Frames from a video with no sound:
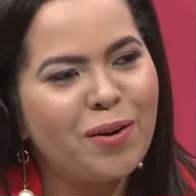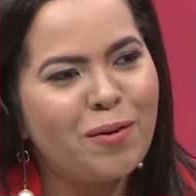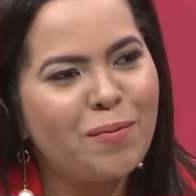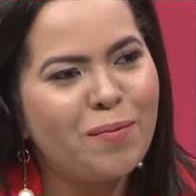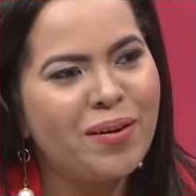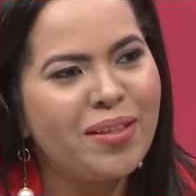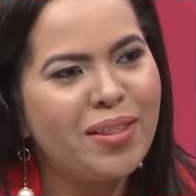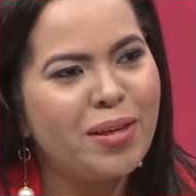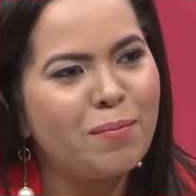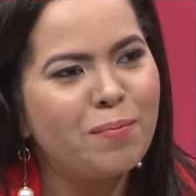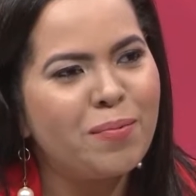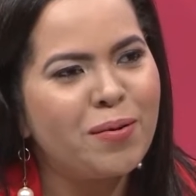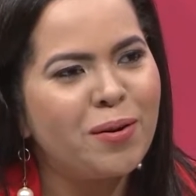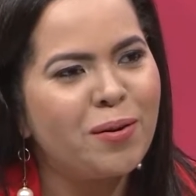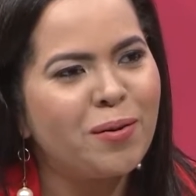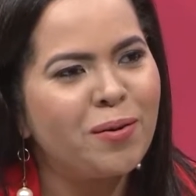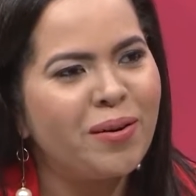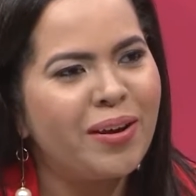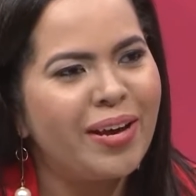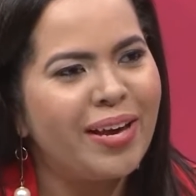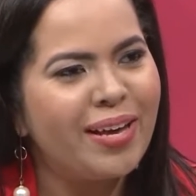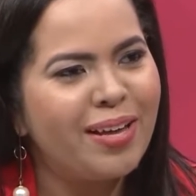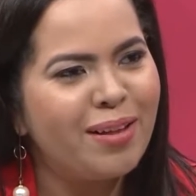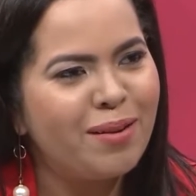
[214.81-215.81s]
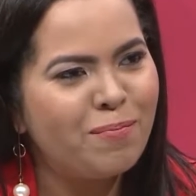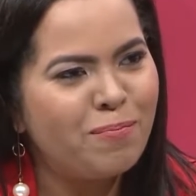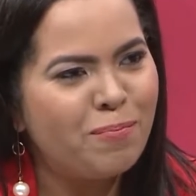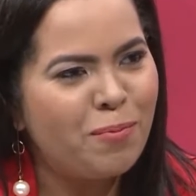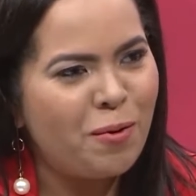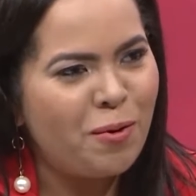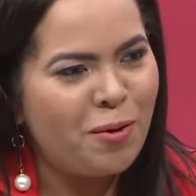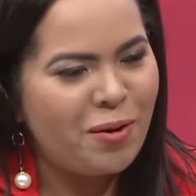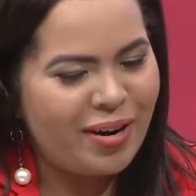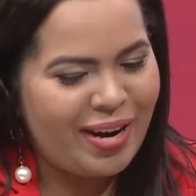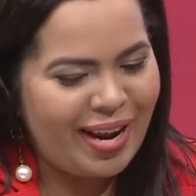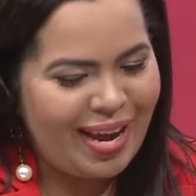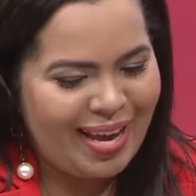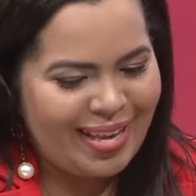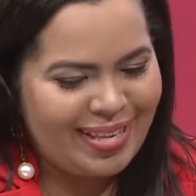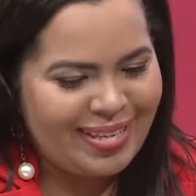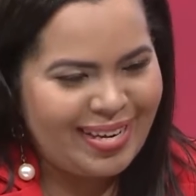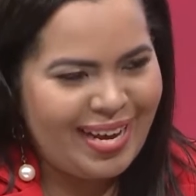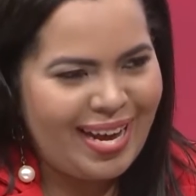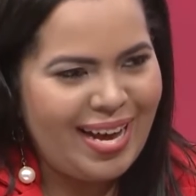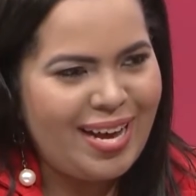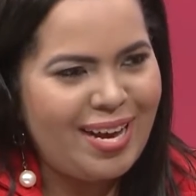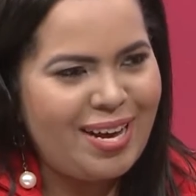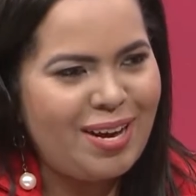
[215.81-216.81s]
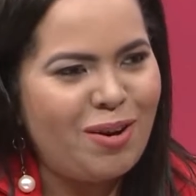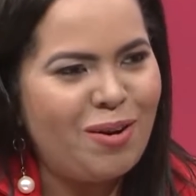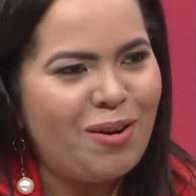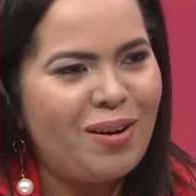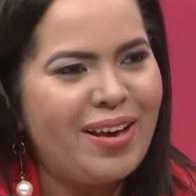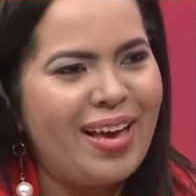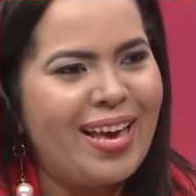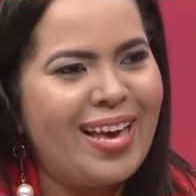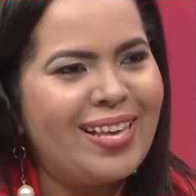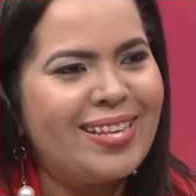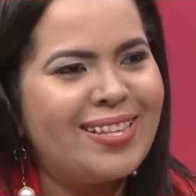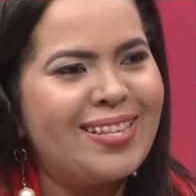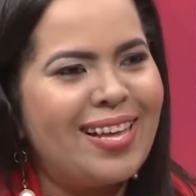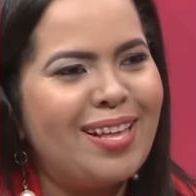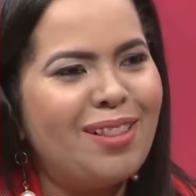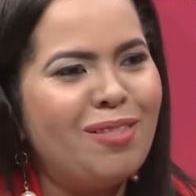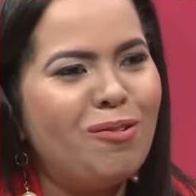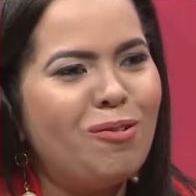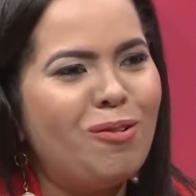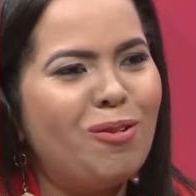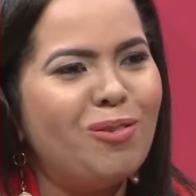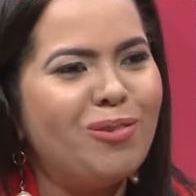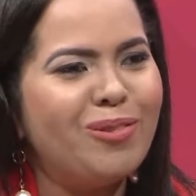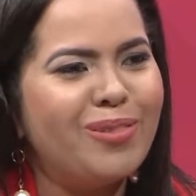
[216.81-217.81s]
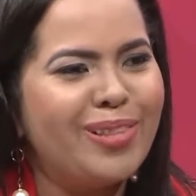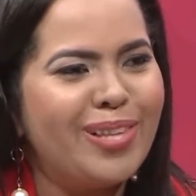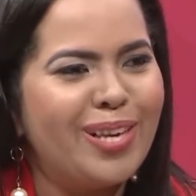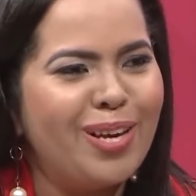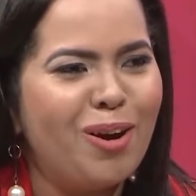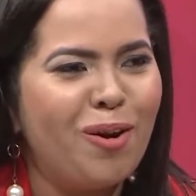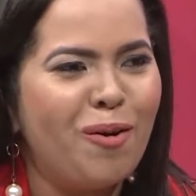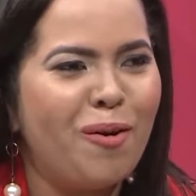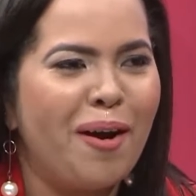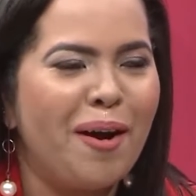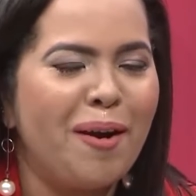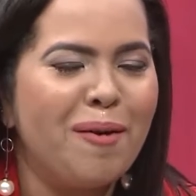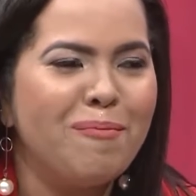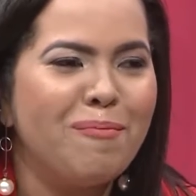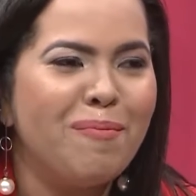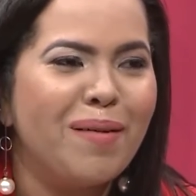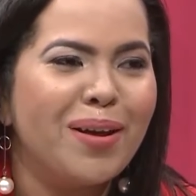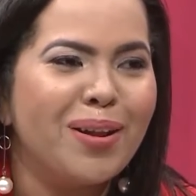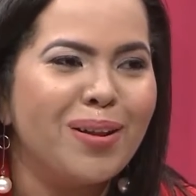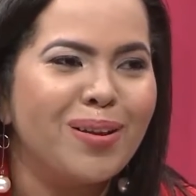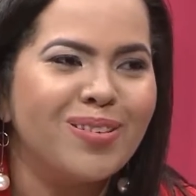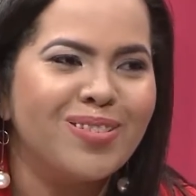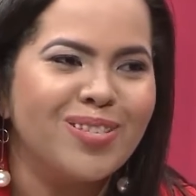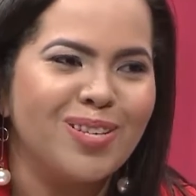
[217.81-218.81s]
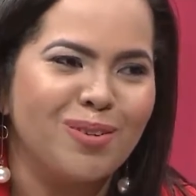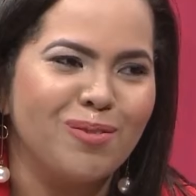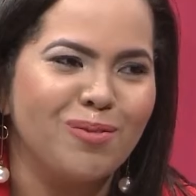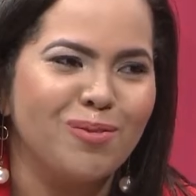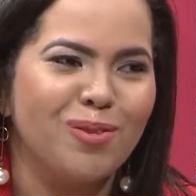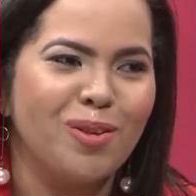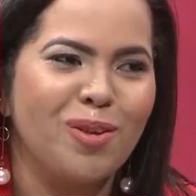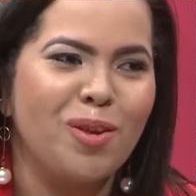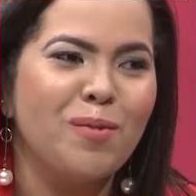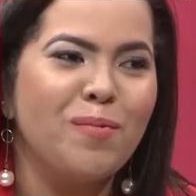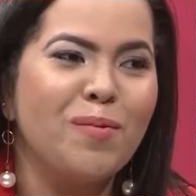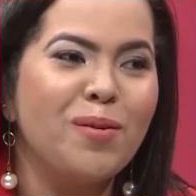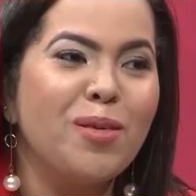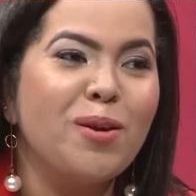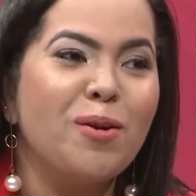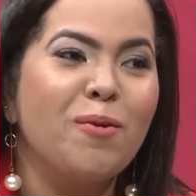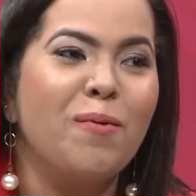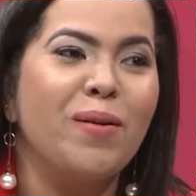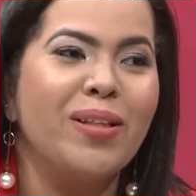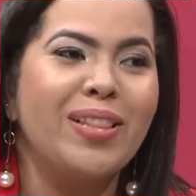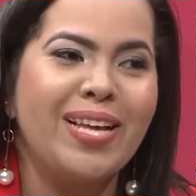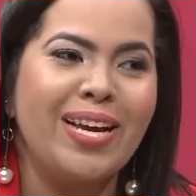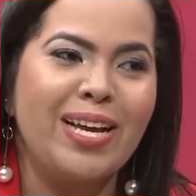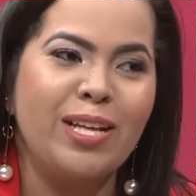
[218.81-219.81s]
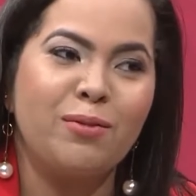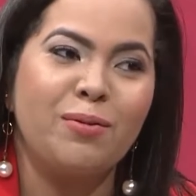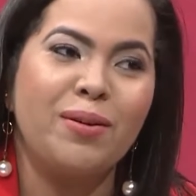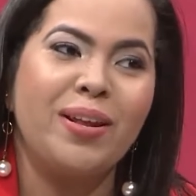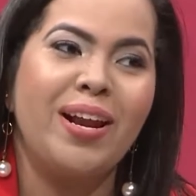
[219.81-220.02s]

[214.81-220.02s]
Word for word: comedia, pero por ya estando contigo en varios segundos, yo me di cuenta que tú